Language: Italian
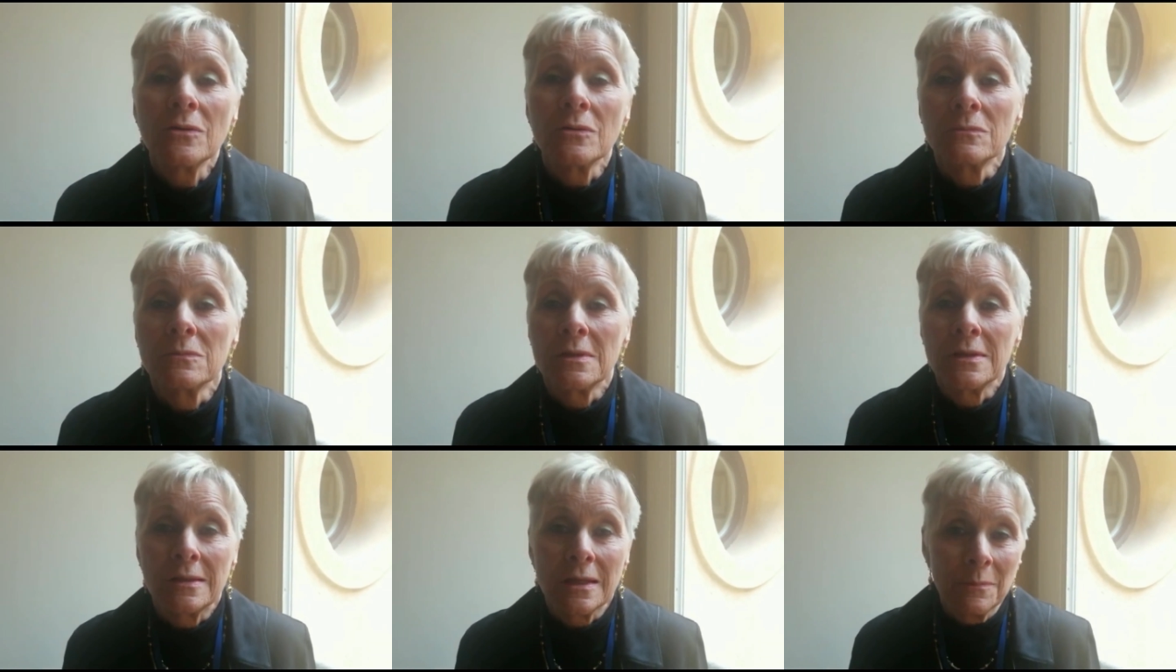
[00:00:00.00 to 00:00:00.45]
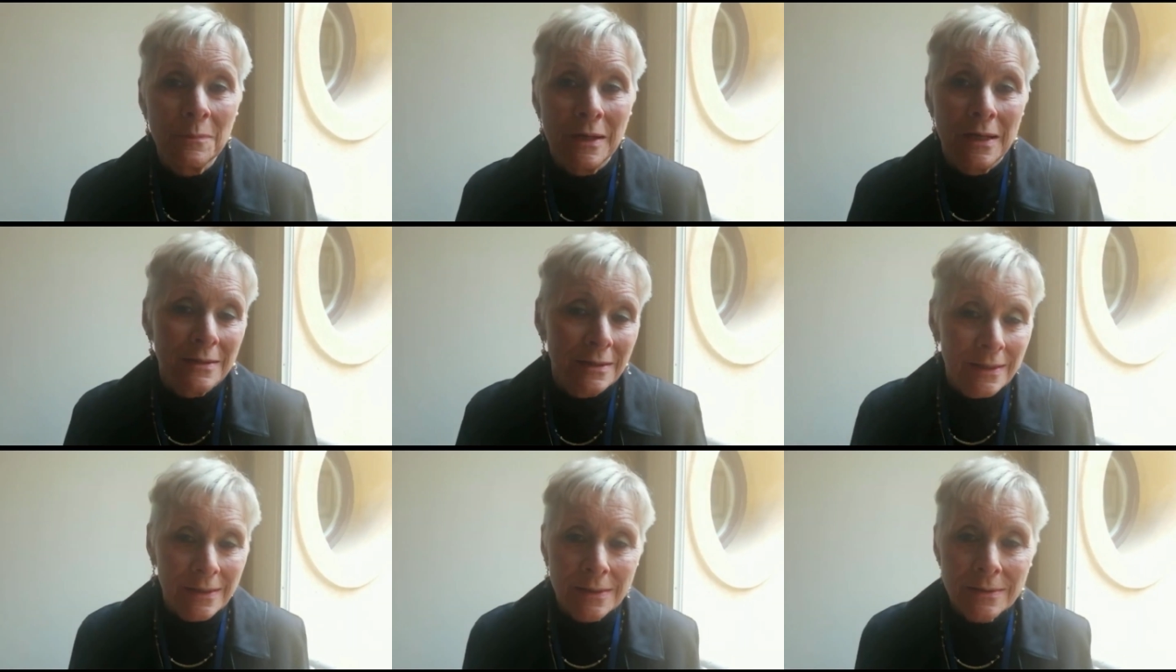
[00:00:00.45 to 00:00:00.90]
con
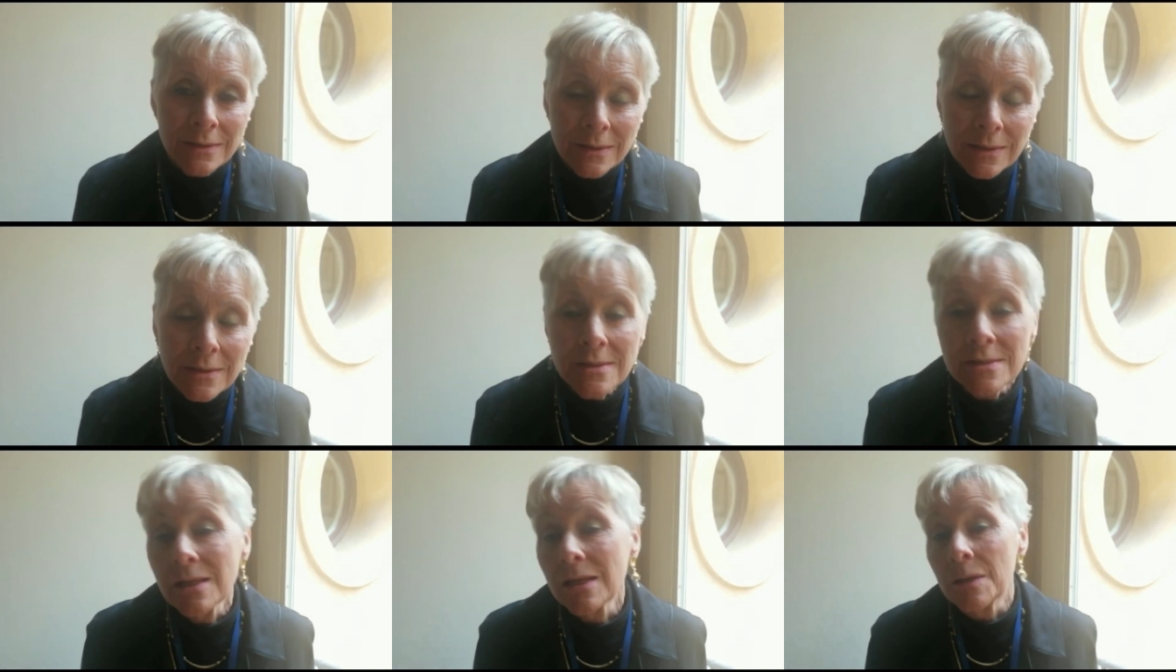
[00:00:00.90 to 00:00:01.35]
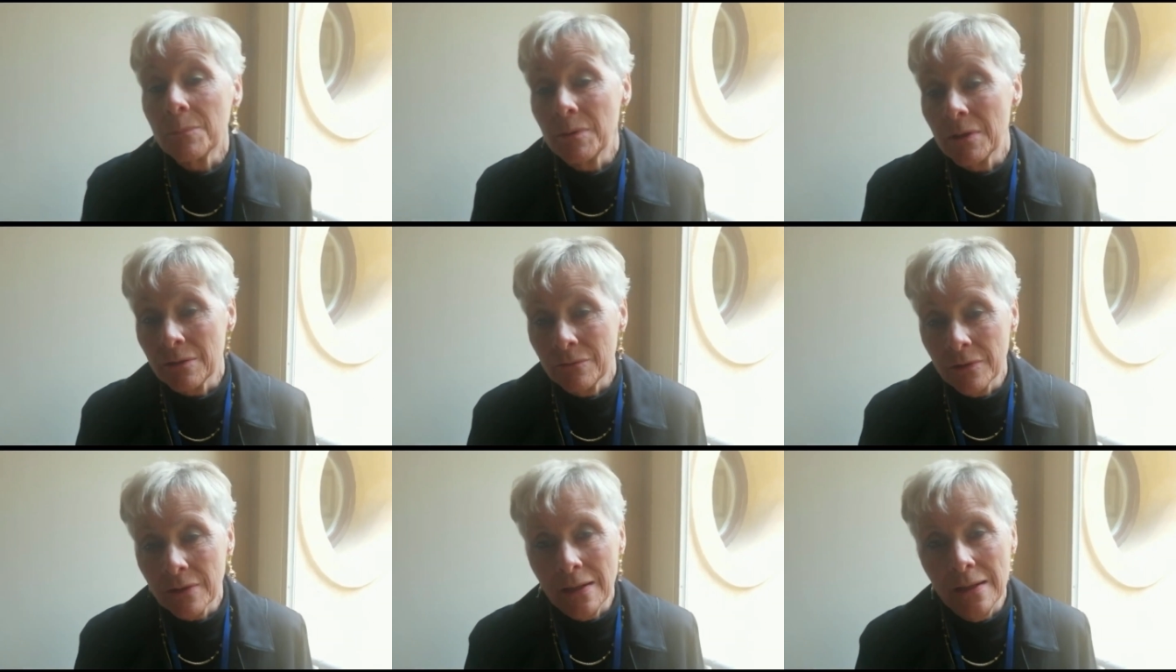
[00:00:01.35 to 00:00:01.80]
determinate caratteristiche
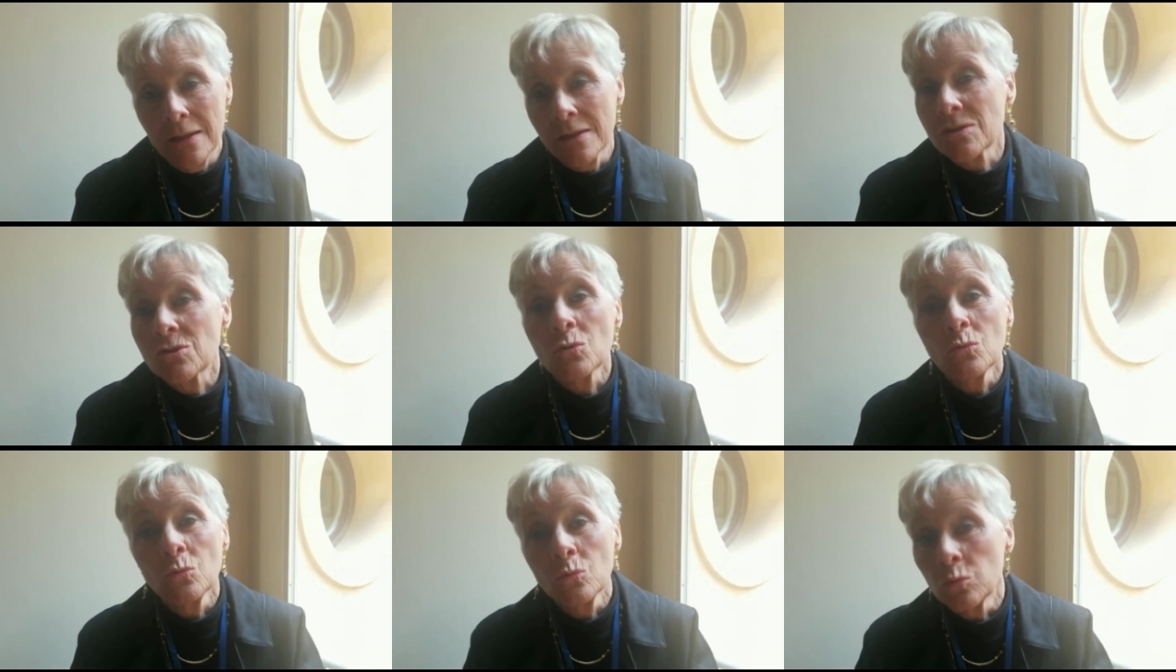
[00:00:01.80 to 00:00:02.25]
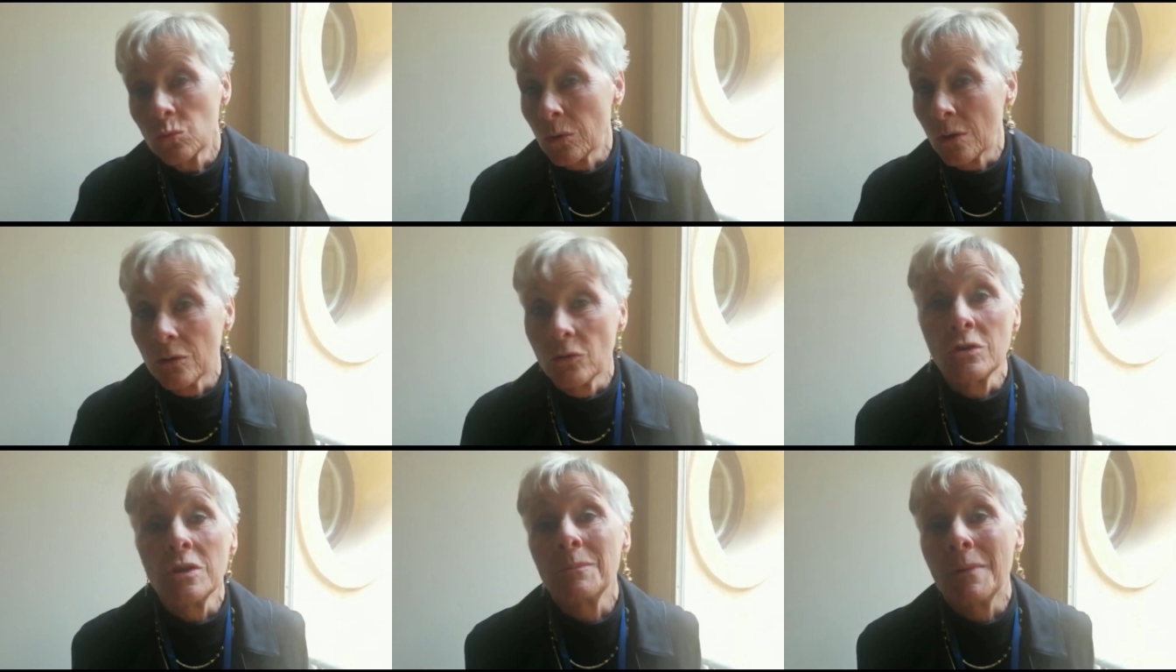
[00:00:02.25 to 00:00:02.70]
per avere l'assoluto
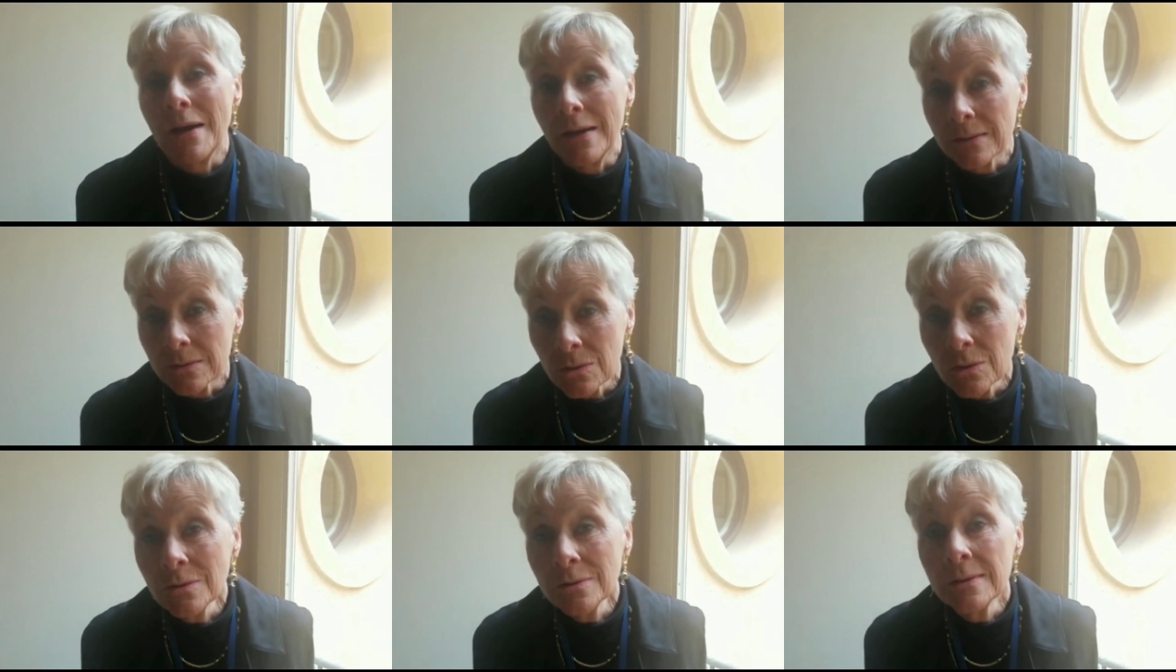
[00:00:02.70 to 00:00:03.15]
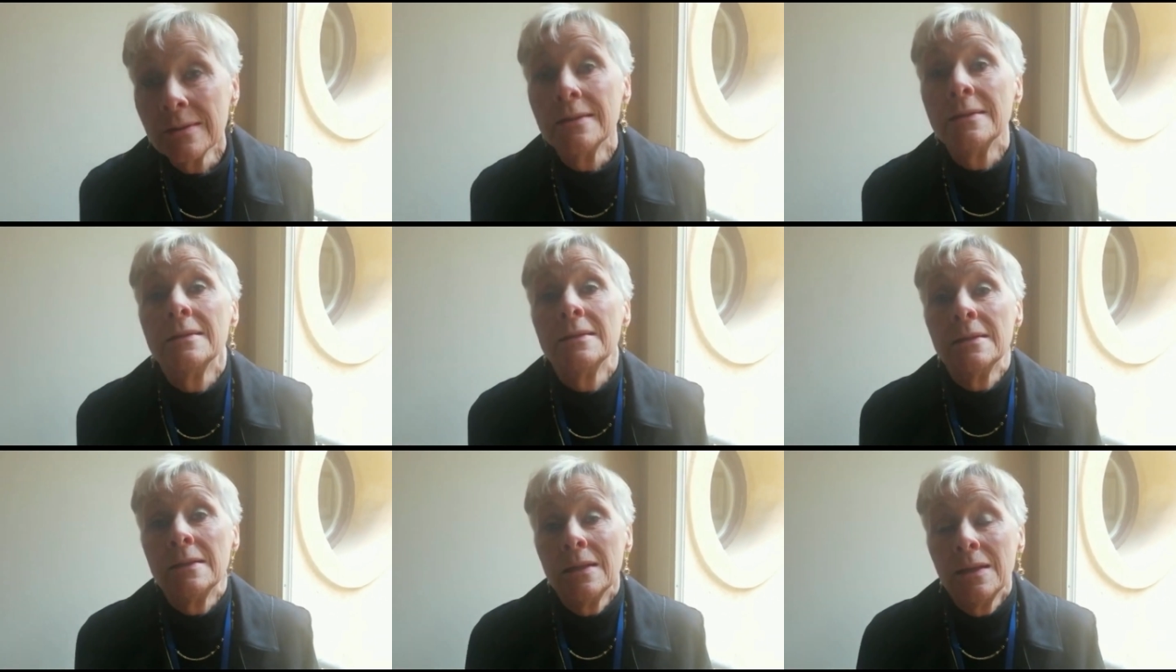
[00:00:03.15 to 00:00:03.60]

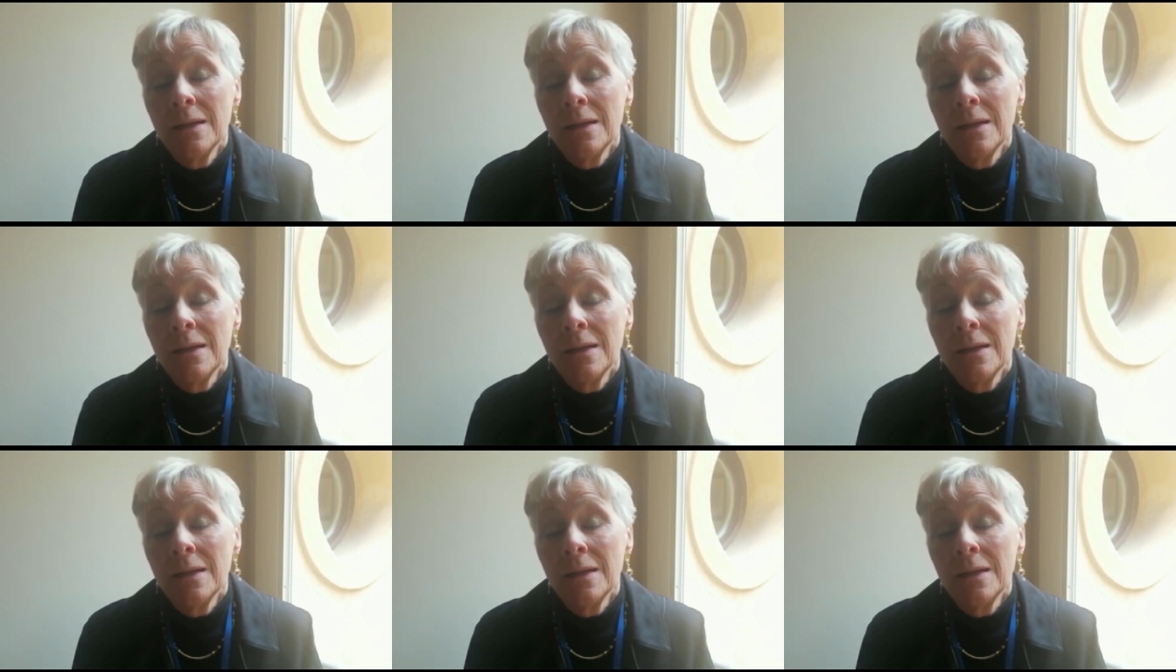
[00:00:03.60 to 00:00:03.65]
anonimato